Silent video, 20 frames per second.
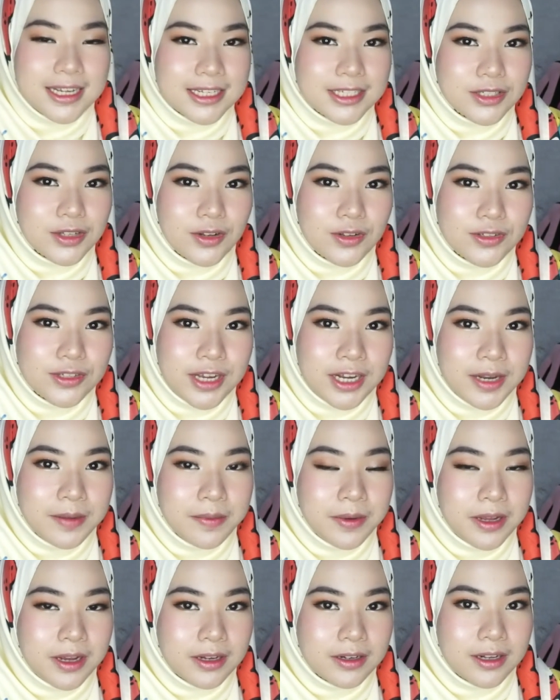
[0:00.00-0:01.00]
guys, solusi yang
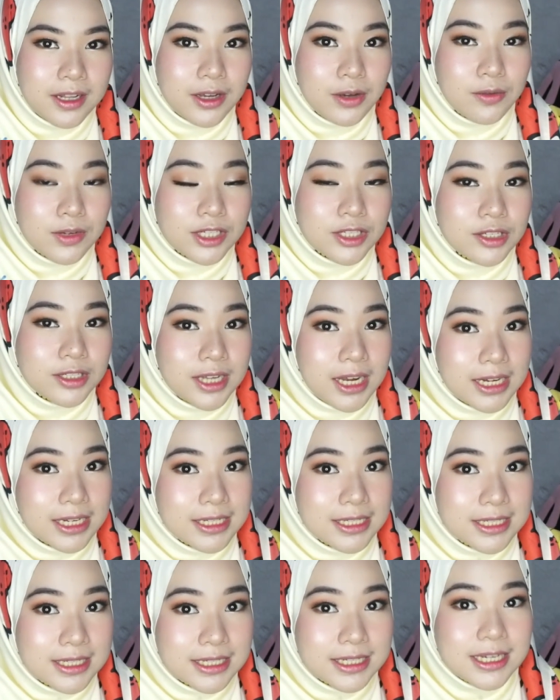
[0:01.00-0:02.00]
diberikan oleh
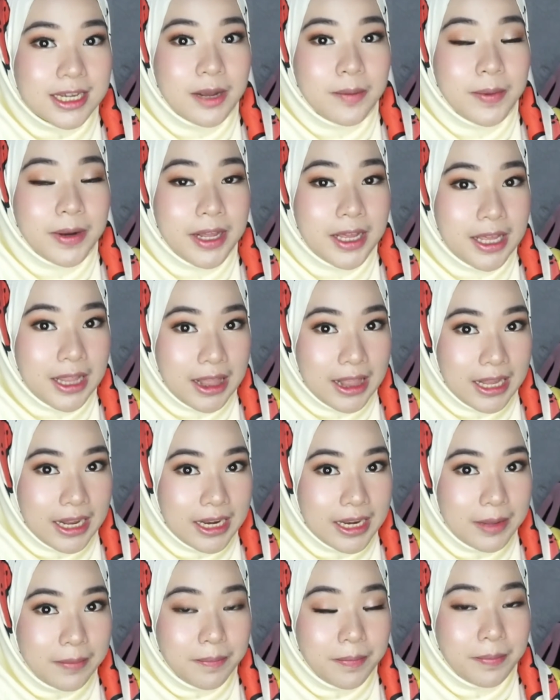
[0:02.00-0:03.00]
Quiz.id kepada kita
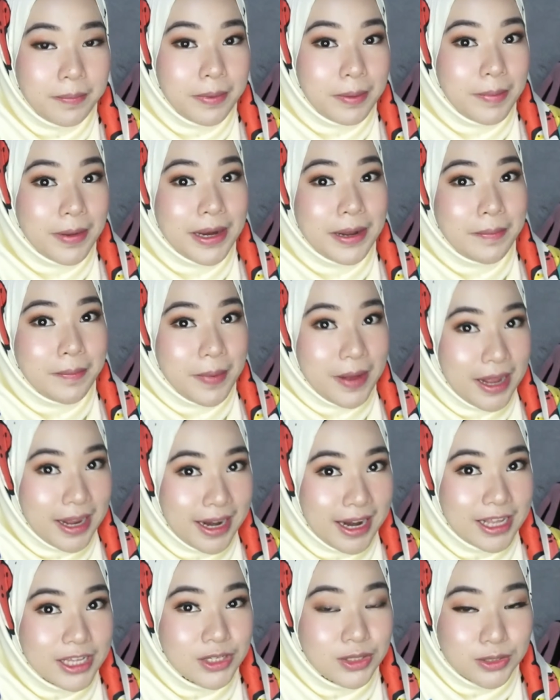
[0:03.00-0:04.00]
nih, kepada
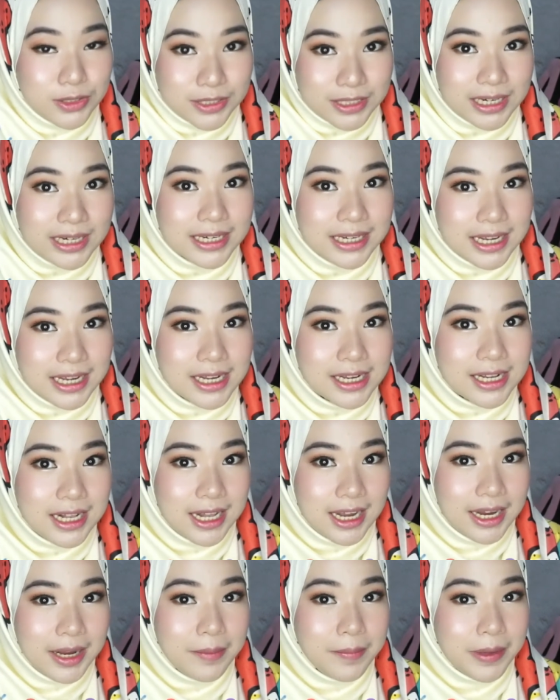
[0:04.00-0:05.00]
para usernya
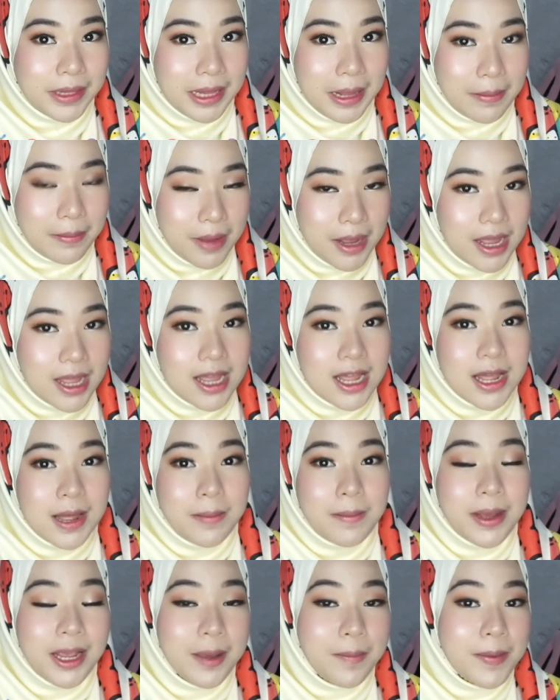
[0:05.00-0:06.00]
adalah yang pertama
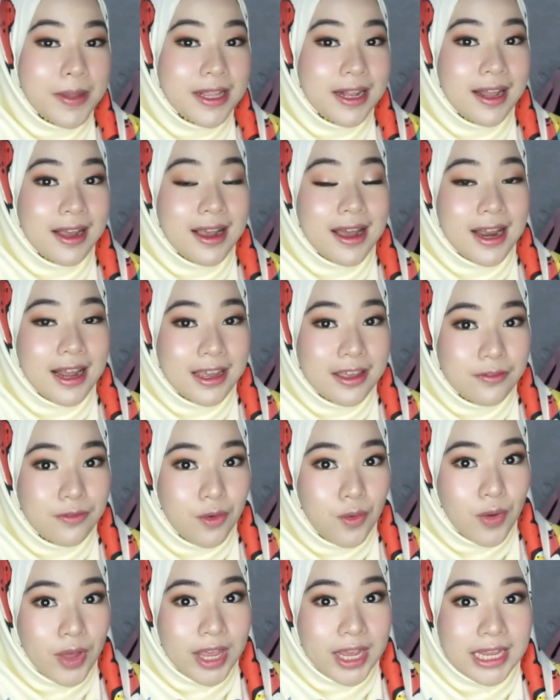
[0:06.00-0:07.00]
penyelenggara
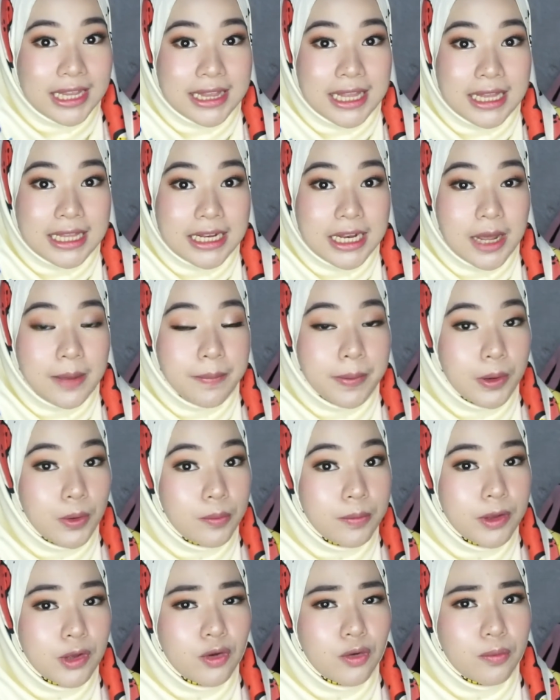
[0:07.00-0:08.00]
giveaway kita tidak perlu
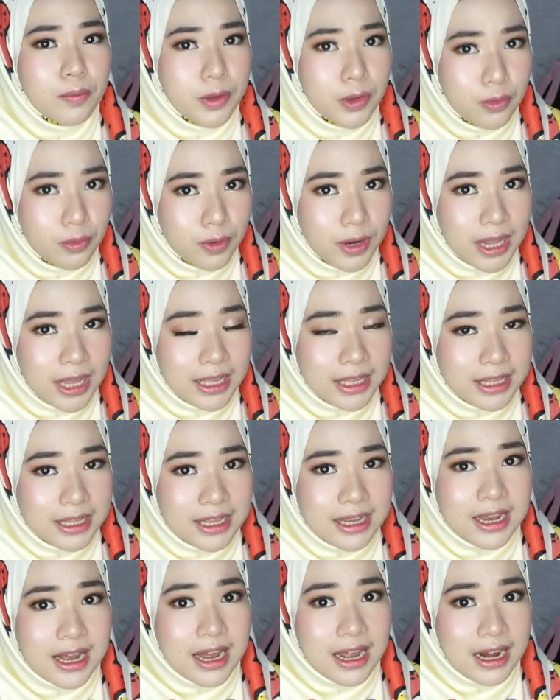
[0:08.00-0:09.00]
bingung-bingung
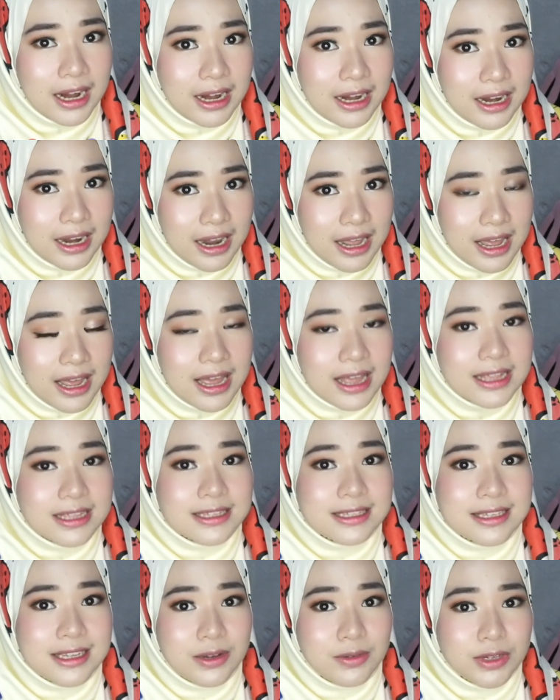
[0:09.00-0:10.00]
lagi karena
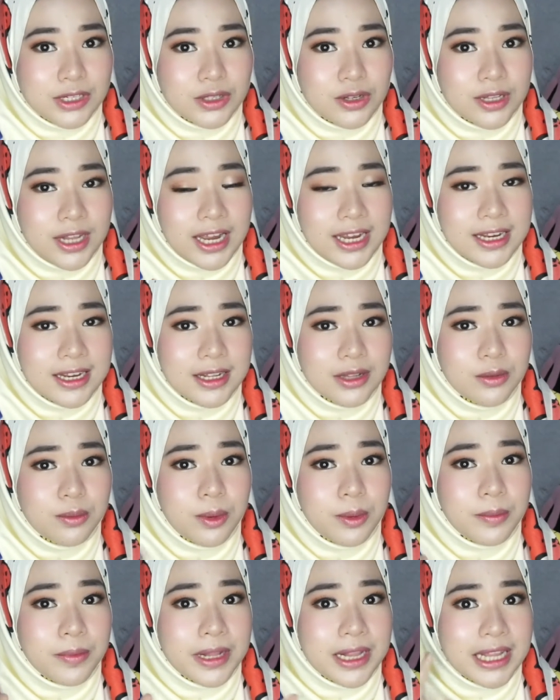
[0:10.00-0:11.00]
si quiz.id itu
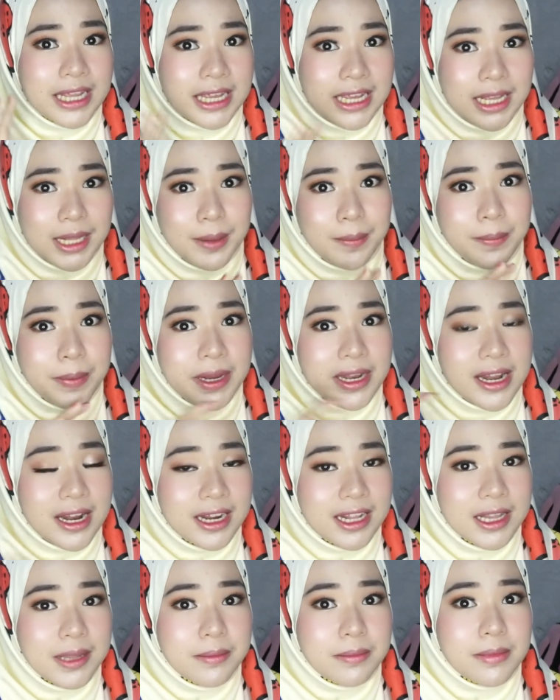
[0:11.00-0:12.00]
memiliki lebih
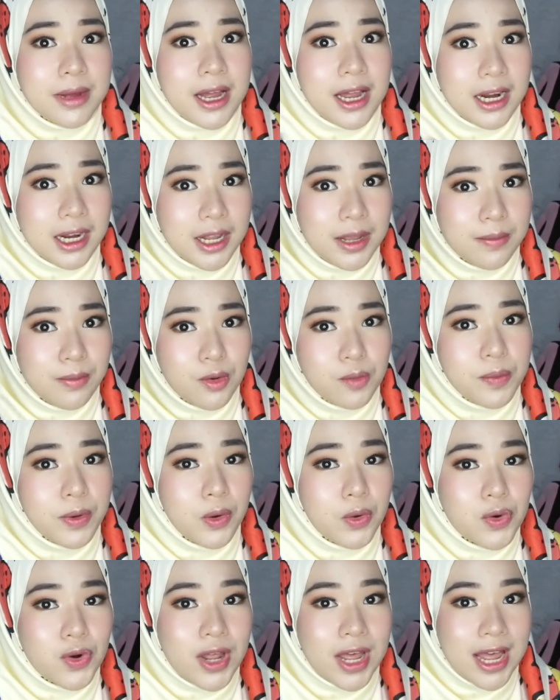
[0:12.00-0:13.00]
dari 5000 pengguna